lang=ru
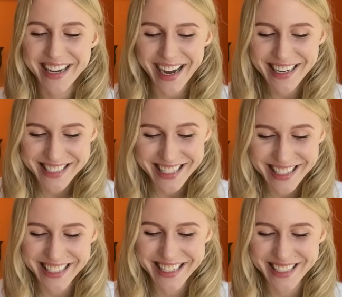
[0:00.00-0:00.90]
Как же
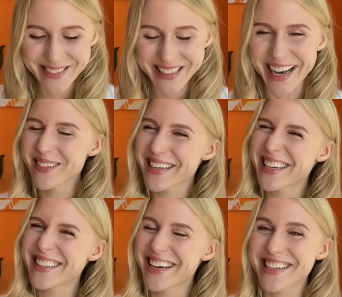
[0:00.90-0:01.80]
это круто!
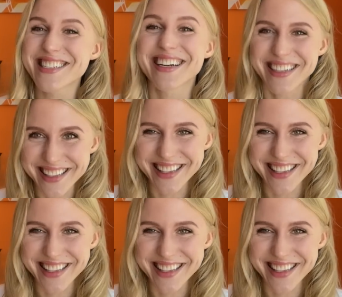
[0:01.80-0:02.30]
Благодарочка,